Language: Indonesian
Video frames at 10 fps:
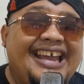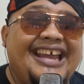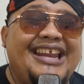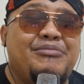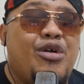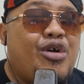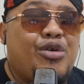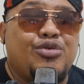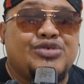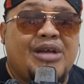Ini mau
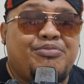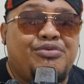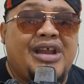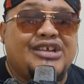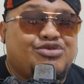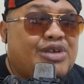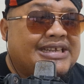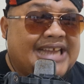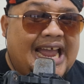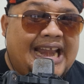kau rusak pula
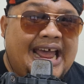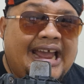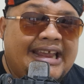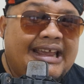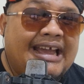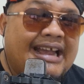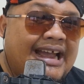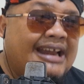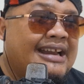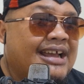suasana, ya
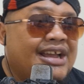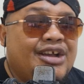kan?